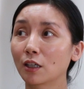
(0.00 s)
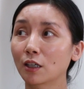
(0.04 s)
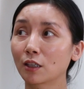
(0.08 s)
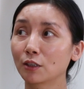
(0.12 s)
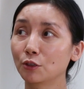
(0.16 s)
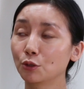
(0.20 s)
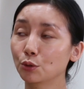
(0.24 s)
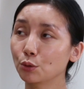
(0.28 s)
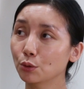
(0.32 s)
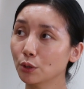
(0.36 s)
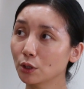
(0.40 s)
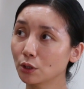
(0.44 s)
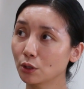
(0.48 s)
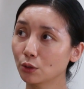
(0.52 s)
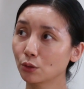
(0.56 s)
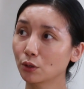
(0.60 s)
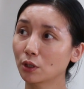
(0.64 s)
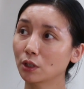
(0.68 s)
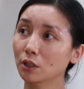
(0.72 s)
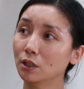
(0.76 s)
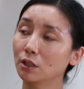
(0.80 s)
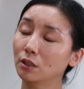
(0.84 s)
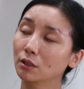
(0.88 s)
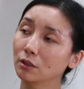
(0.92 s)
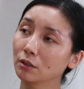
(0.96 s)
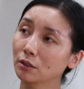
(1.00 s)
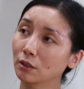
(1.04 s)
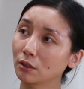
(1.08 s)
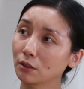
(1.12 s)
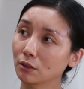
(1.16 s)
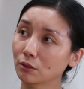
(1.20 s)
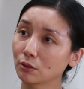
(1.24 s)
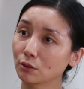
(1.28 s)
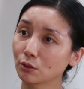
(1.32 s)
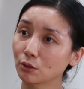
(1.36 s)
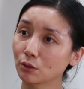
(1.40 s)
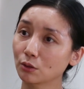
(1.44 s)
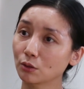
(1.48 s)
很多都是一
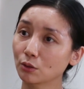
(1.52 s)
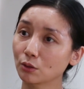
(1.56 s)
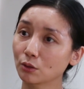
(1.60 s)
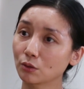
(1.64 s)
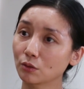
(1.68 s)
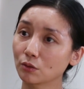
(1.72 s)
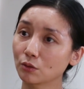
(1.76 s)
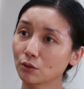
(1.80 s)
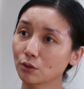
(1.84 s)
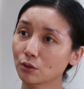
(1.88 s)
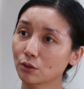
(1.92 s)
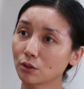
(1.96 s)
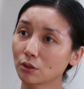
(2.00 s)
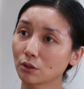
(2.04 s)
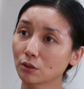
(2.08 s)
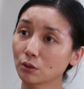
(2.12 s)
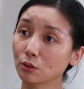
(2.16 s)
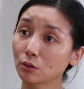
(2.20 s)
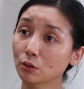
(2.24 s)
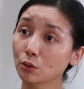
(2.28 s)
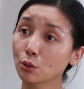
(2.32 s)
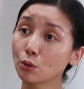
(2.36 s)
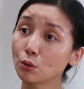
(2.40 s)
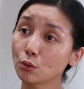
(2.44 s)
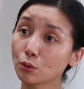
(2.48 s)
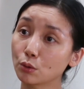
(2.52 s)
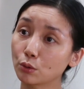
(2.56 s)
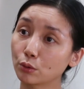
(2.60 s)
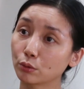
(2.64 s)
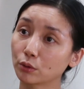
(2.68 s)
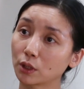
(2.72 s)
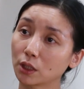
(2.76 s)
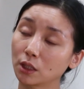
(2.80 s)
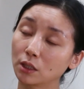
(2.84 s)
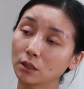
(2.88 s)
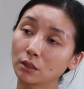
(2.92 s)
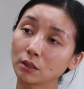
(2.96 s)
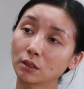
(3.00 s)
个，就是痛
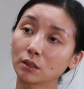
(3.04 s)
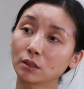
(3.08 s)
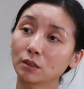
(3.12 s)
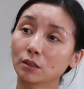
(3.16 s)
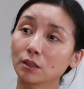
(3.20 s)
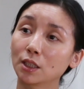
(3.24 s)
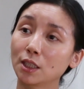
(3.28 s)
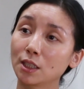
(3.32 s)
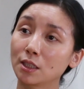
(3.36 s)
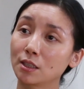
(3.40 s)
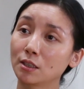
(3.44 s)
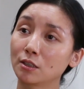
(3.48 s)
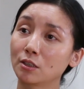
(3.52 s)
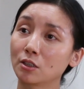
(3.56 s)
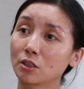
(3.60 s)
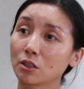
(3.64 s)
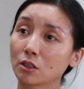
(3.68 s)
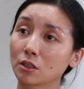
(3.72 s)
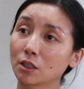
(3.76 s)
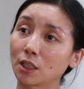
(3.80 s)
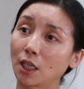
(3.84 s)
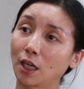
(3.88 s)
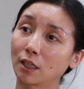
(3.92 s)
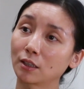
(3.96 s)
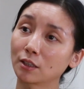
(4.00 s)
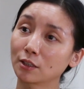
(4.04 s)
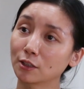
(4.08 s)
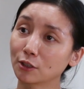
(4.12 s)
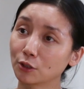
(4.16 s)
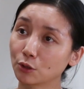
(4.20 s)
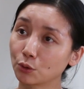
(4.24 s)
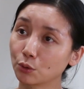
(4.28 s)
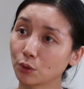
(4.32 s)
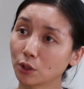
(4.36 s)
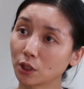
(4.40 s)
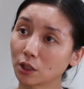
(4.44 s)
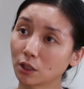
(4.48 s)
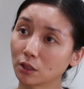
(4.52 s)
苦的一个内心挣扎的一个
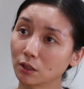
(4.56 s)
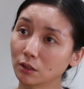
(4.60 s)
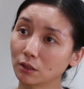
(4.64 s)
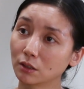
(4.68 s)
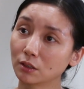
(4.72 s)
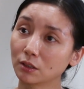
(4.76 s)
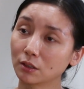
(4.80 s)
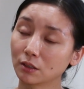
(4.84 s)
过程。